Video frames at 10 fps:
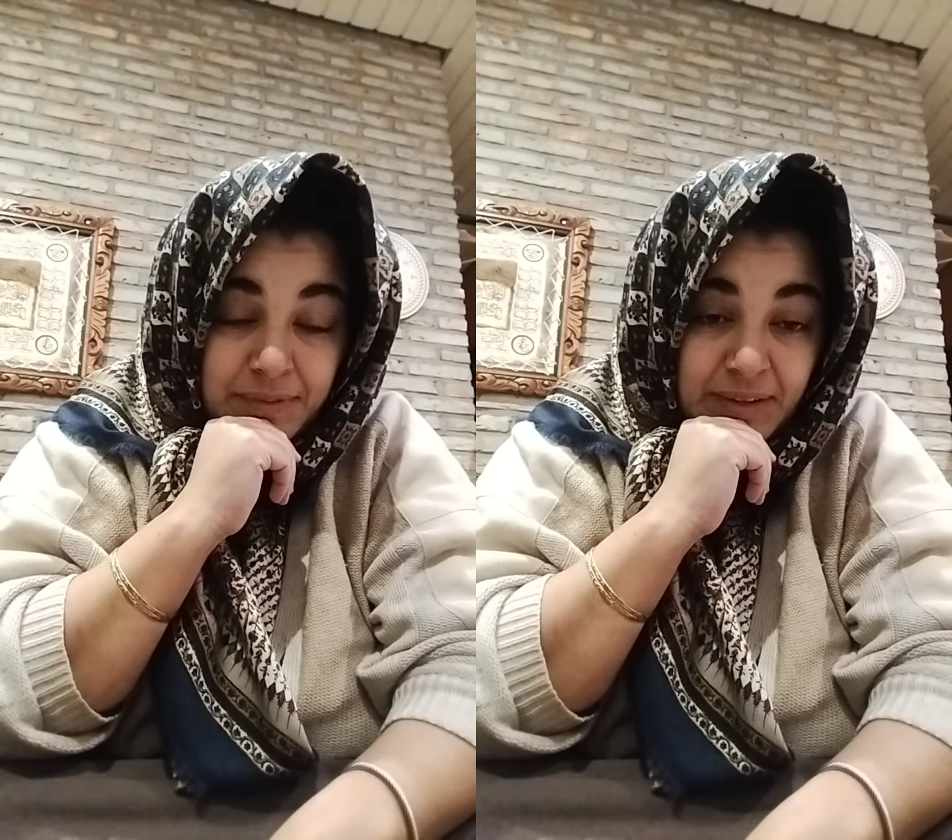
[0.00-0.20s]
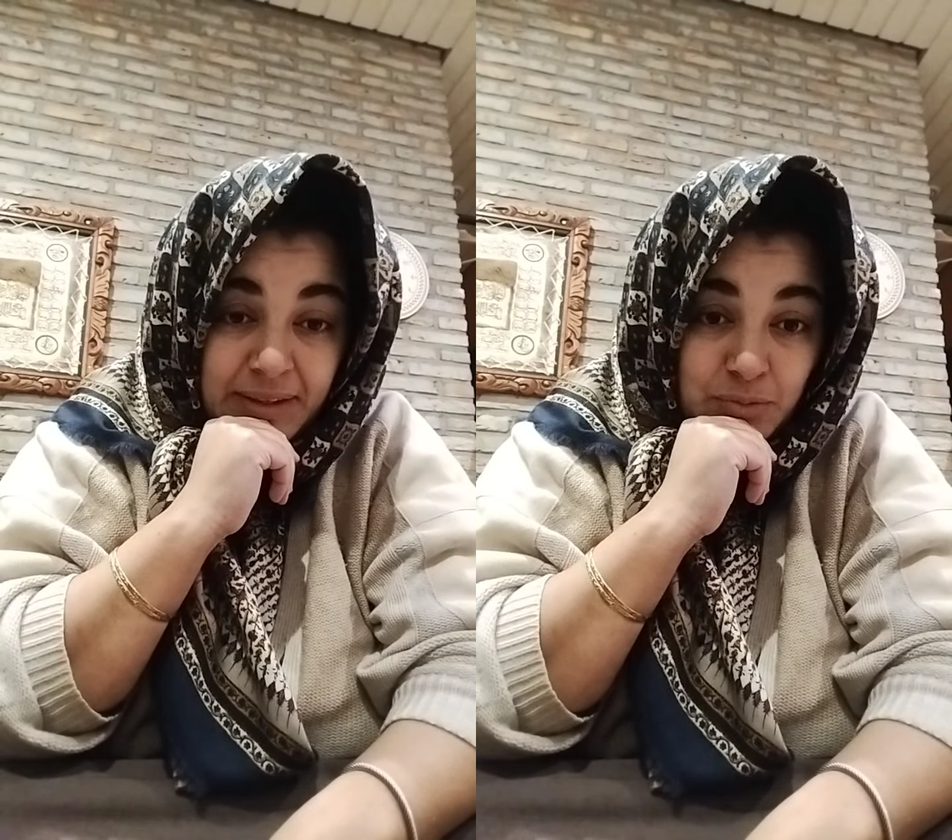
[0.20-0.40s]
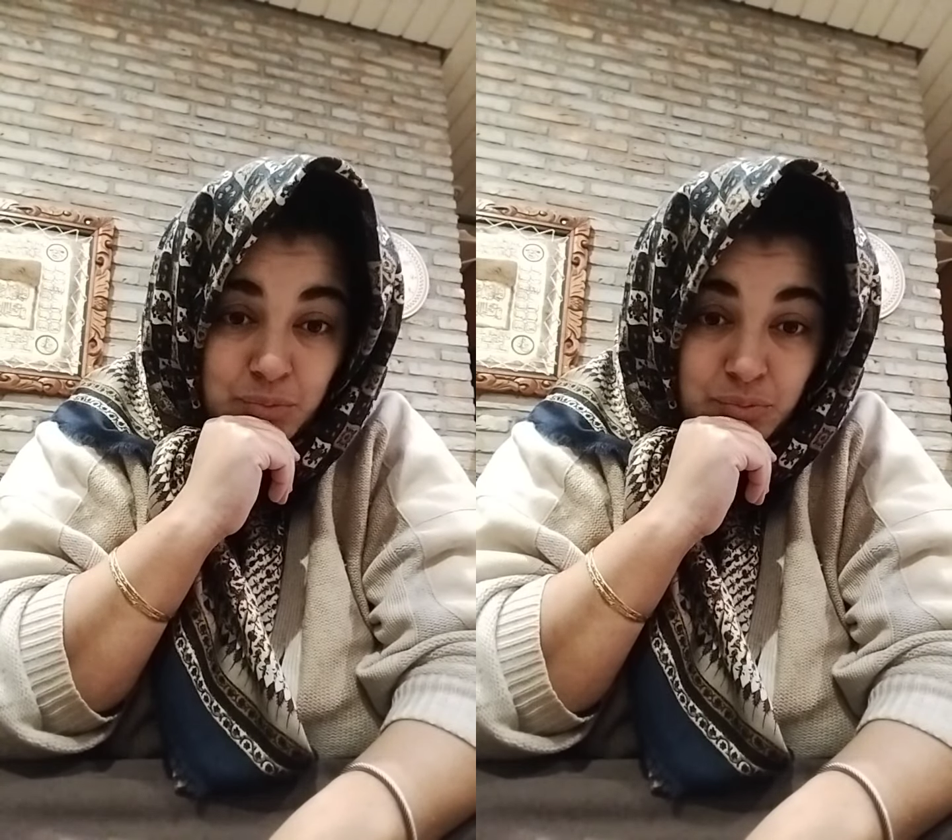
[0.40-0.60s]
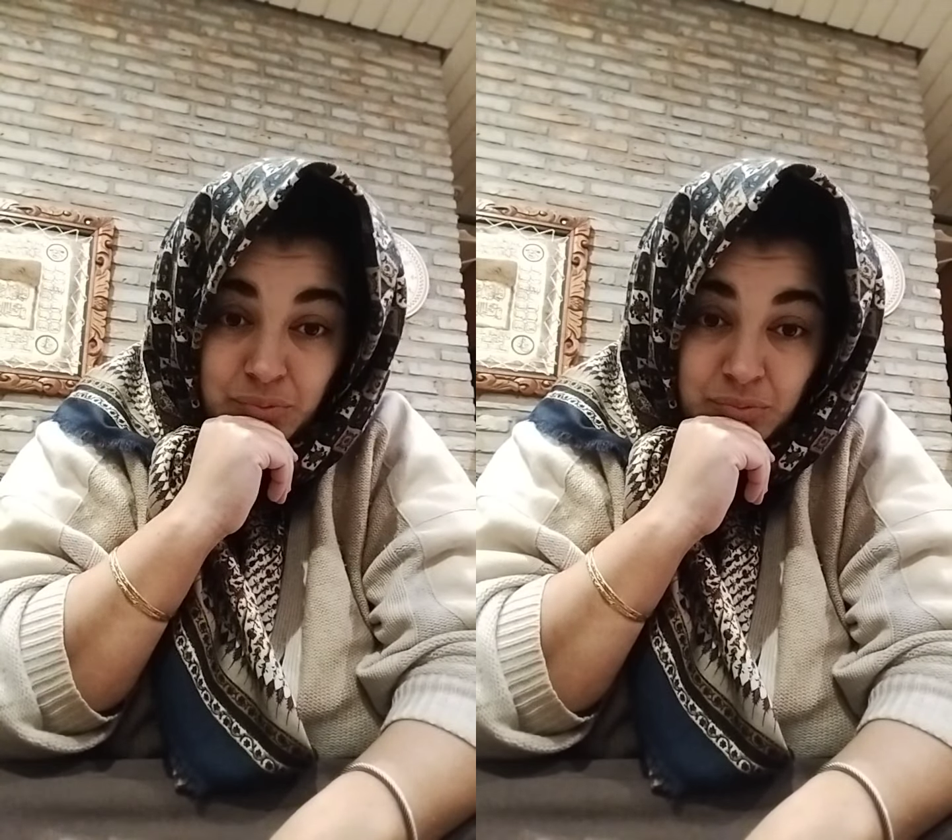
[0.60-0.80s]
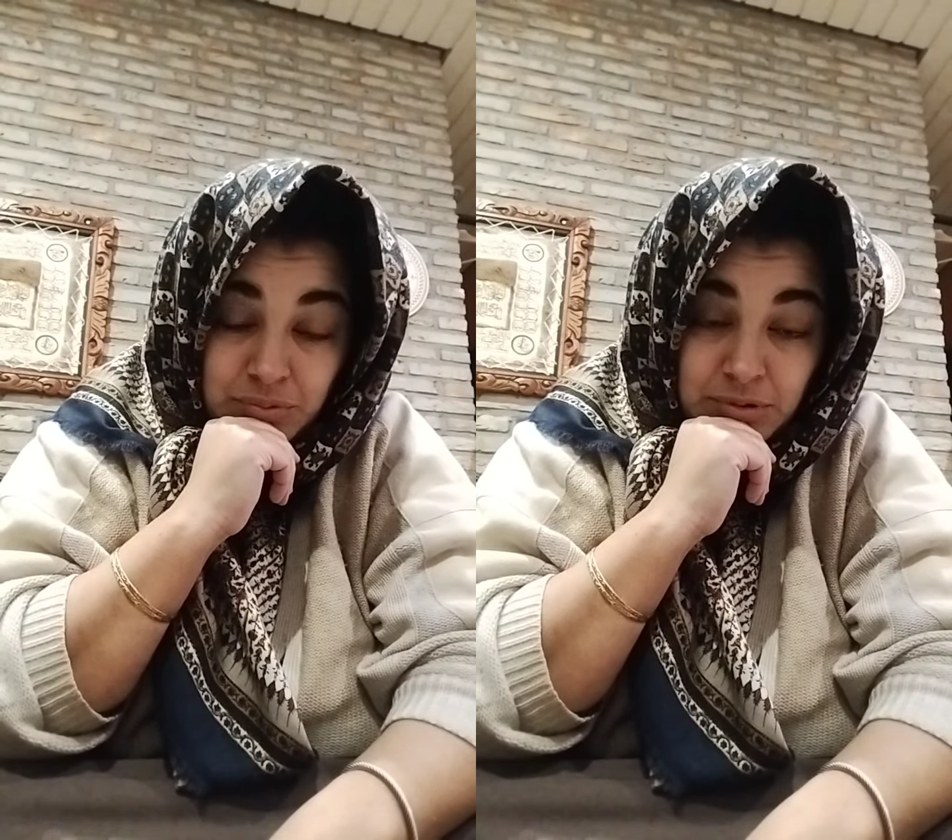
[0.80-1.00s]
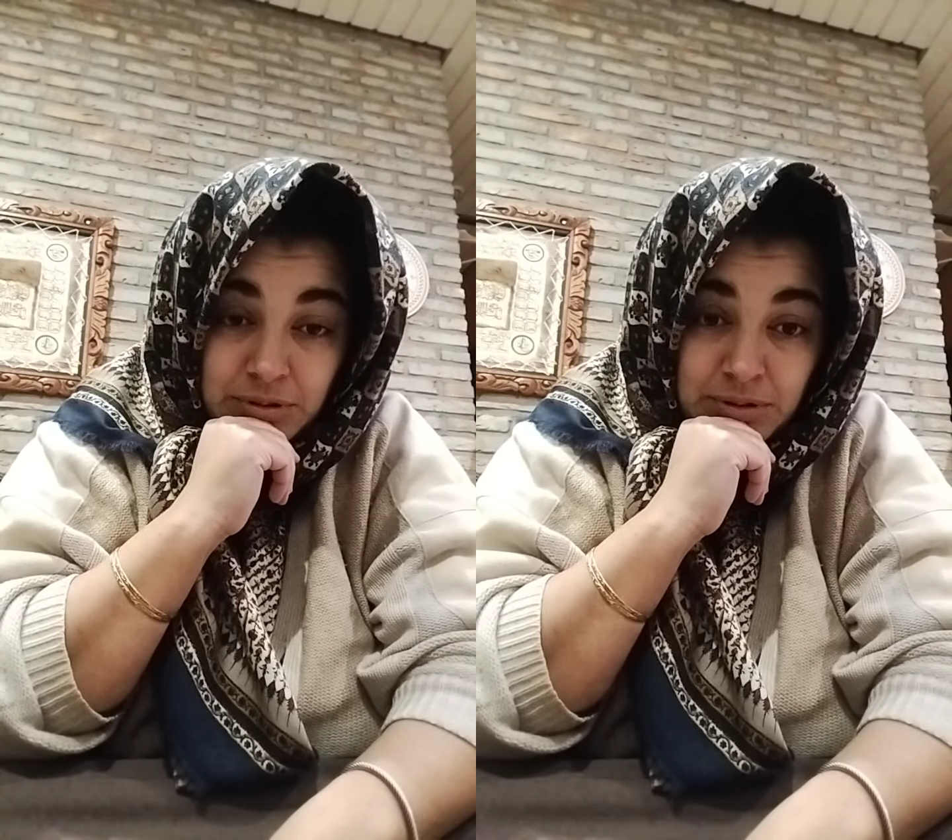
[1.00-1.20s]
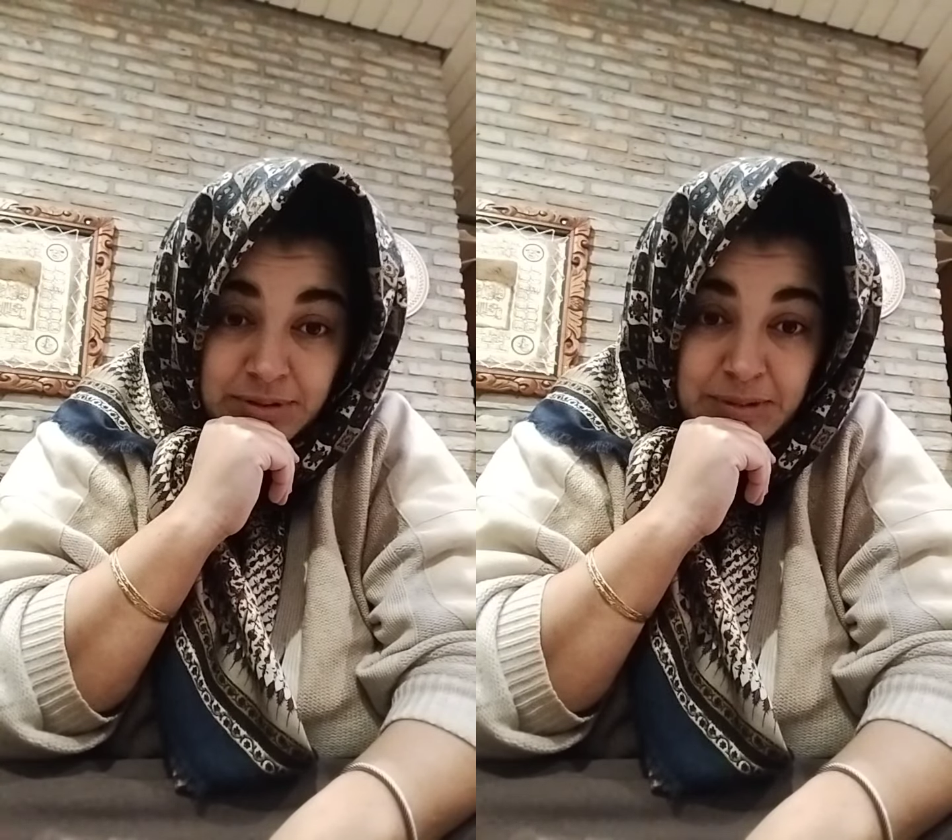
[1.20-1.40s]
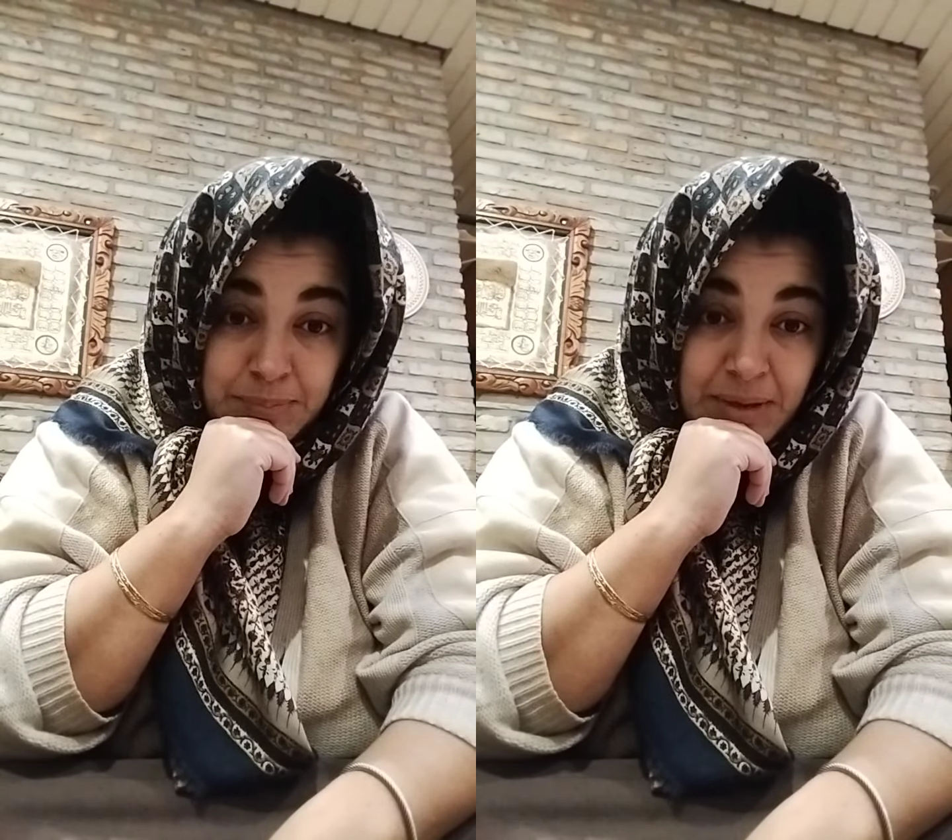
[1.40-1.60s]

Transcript: c'est rien du tout, euh, c'est